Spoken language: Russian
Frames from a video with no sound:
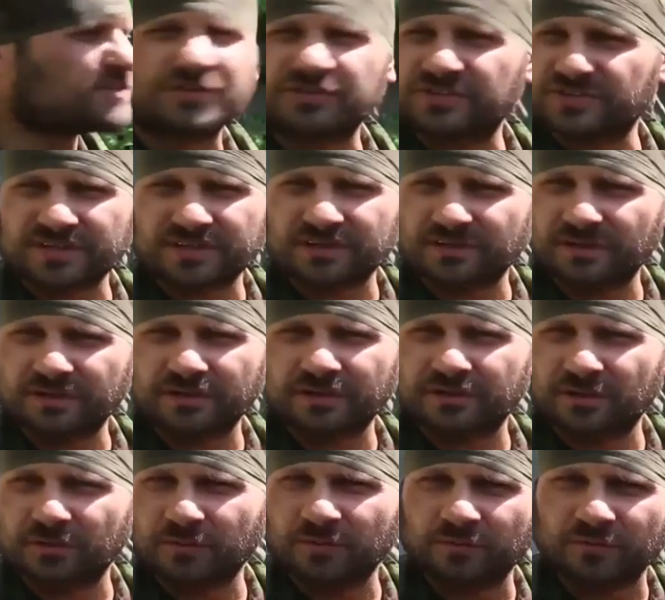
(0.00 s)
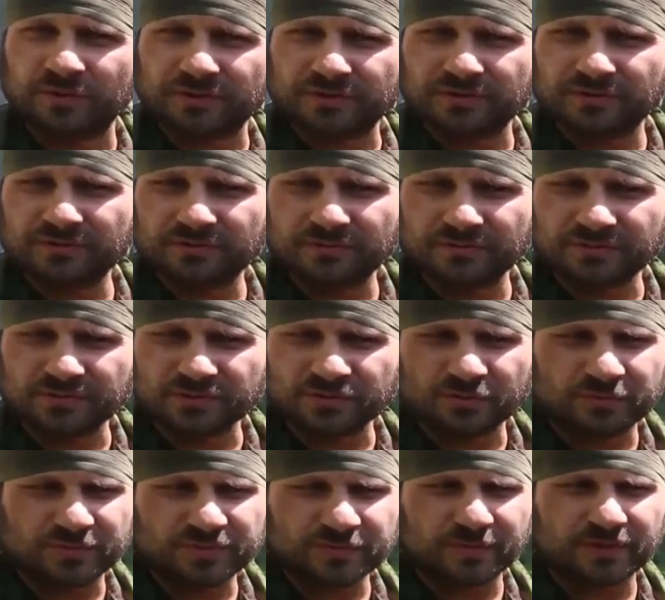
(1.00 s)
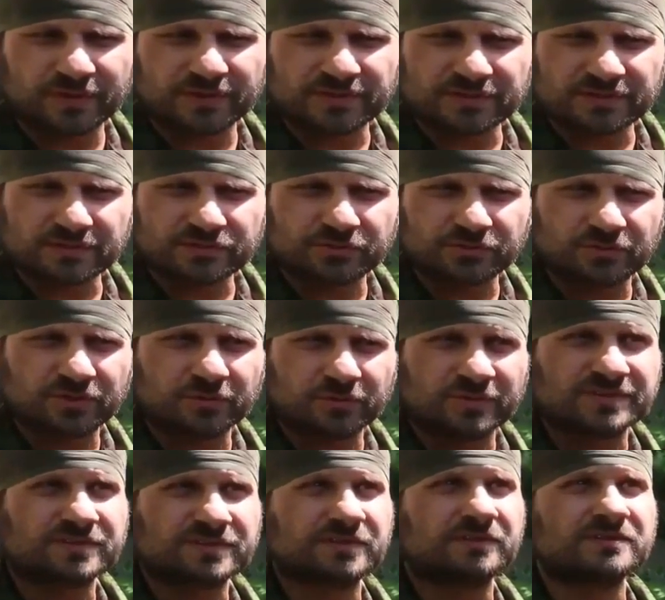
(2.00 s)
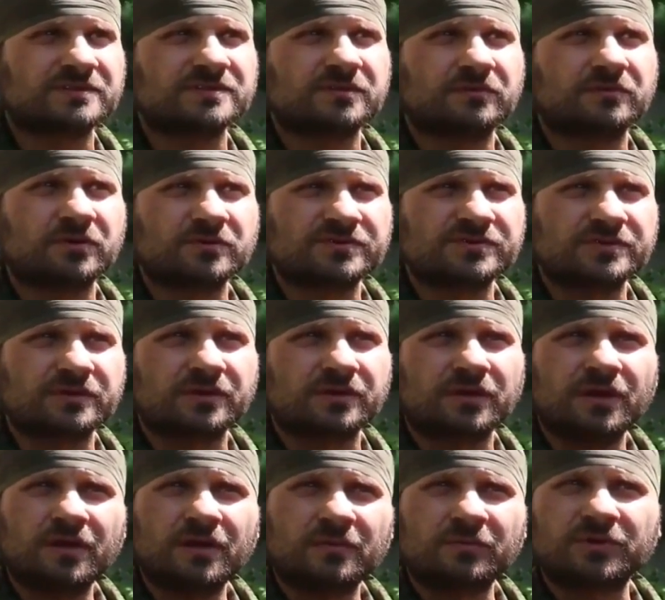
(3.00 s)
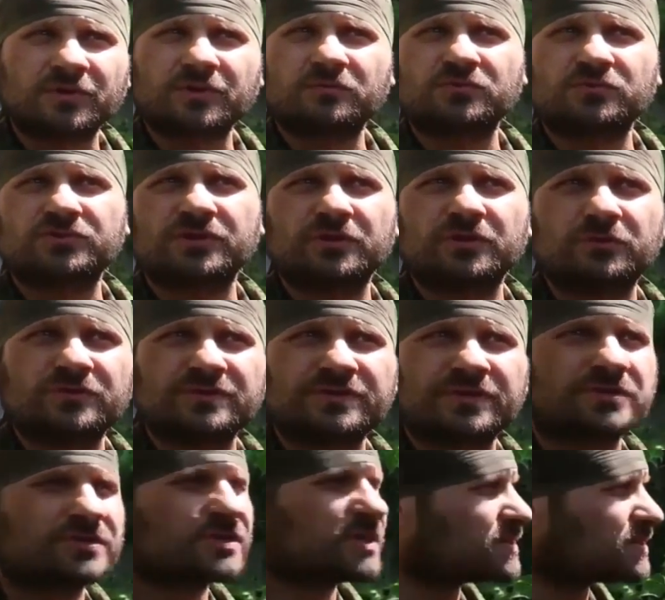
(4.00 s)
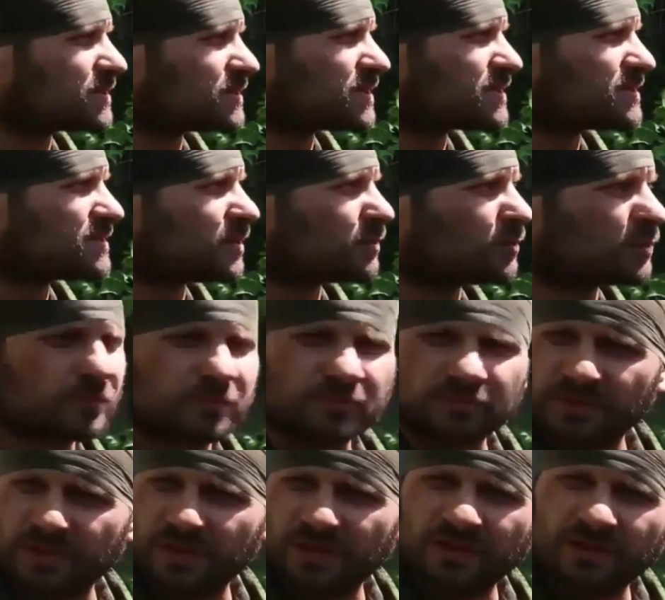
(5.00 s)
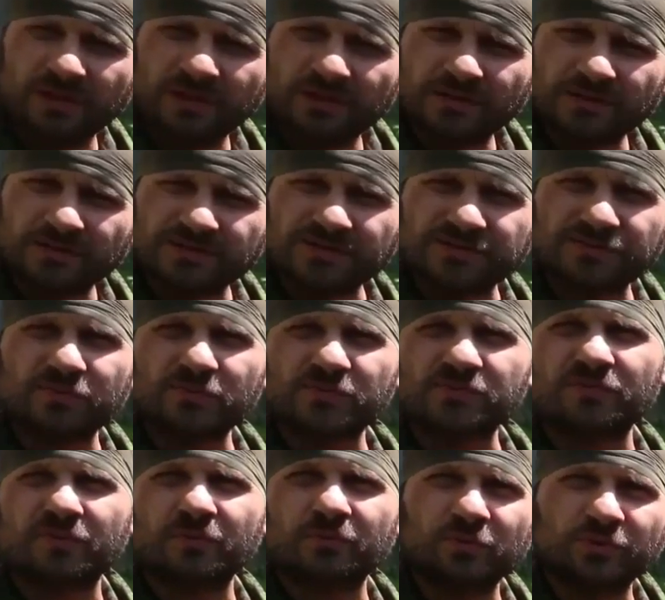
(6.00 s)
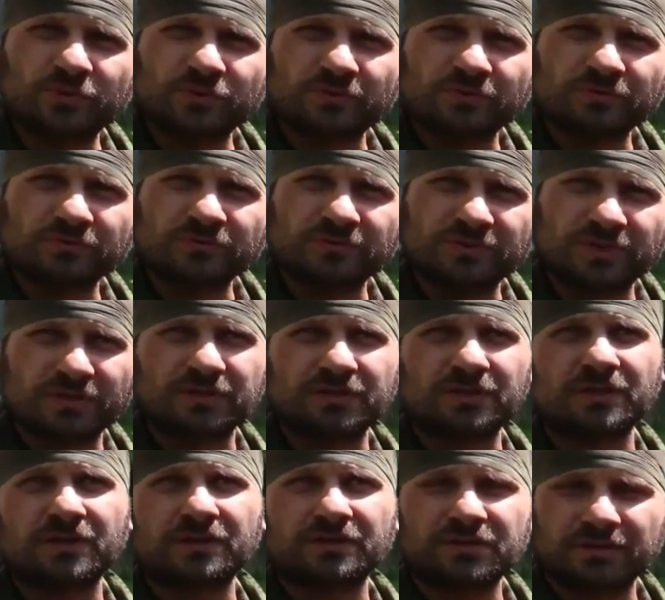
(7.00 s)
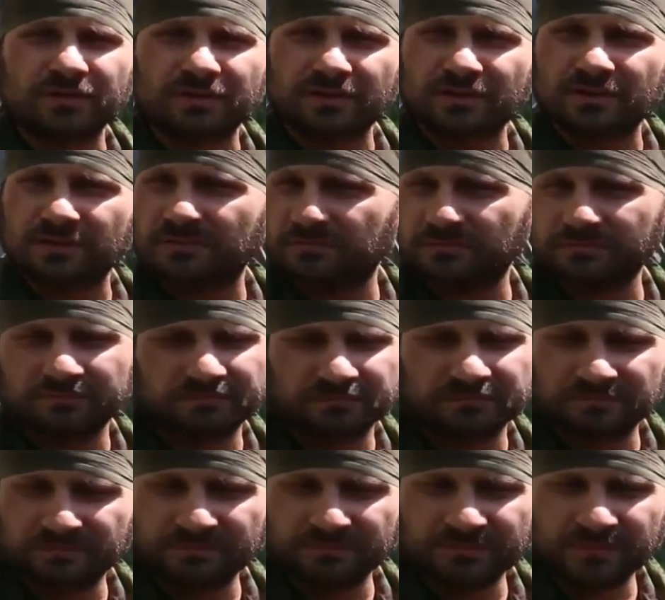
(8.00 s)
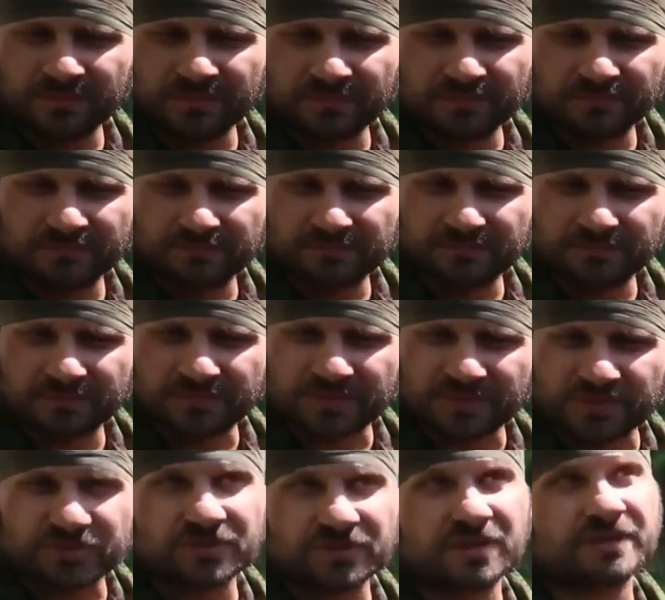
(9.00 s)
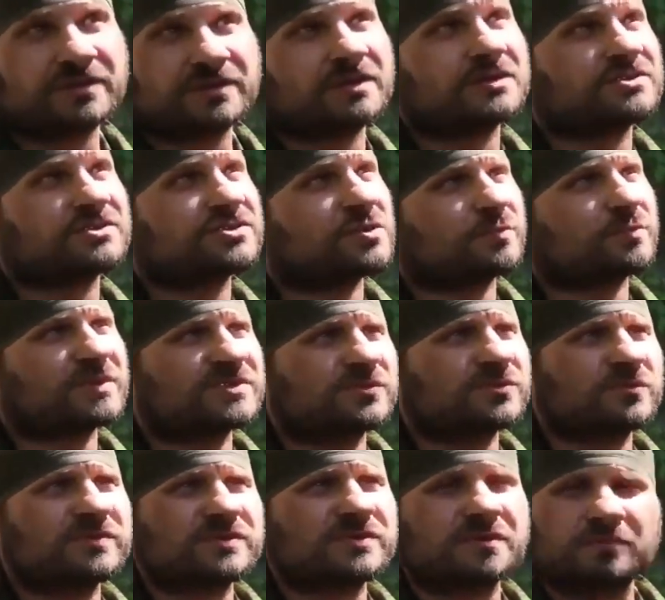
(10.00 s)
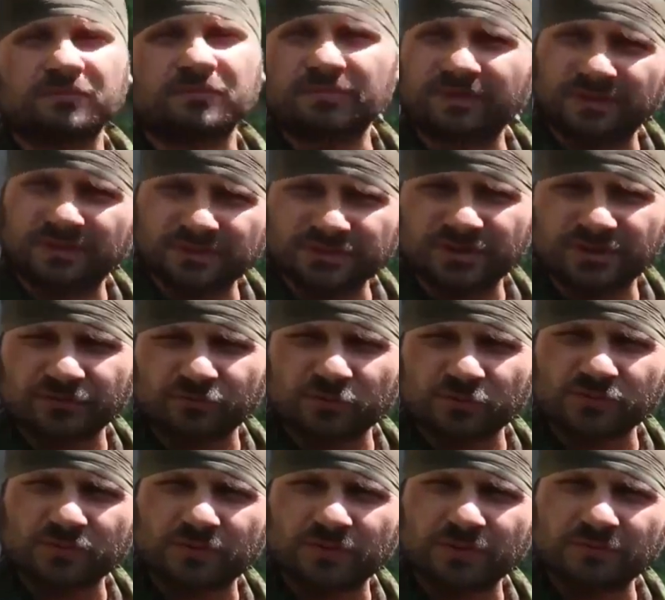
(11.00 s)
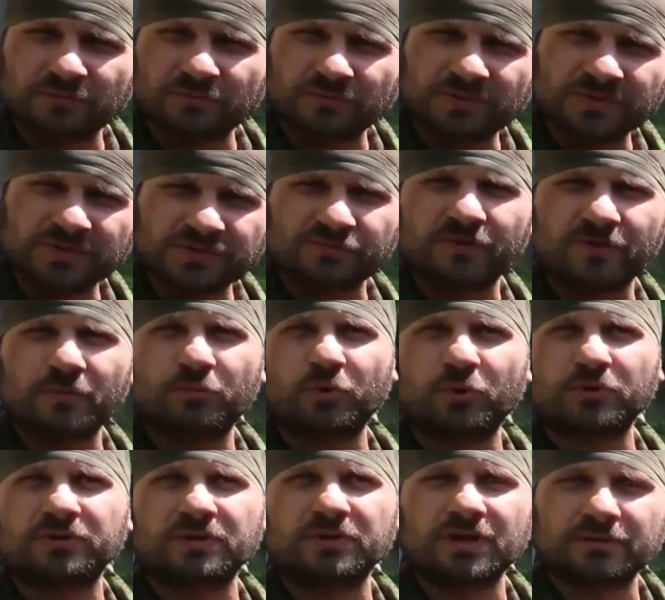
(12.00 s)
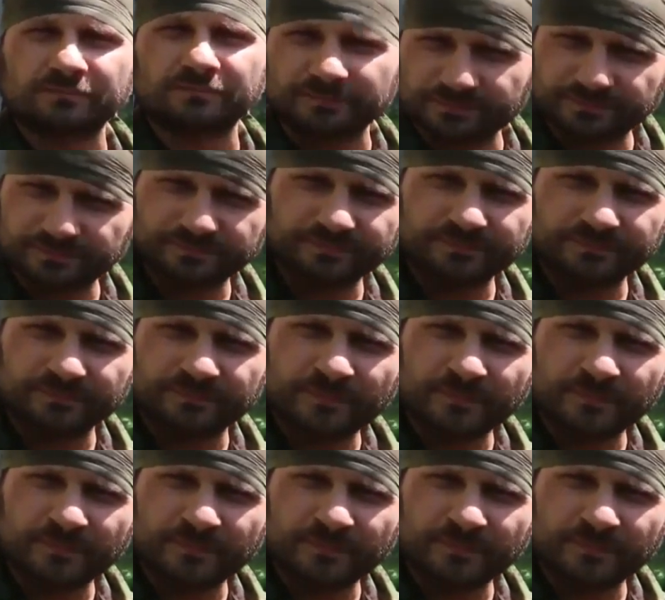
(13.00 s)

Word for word: ни физически на данный момент, что бесполезно что-либо сделать с Новороссией, потому что люди сражаются за землю за свою свободу детей, родителей. Желание жить под солнцем, дышать воздухом. Свободно.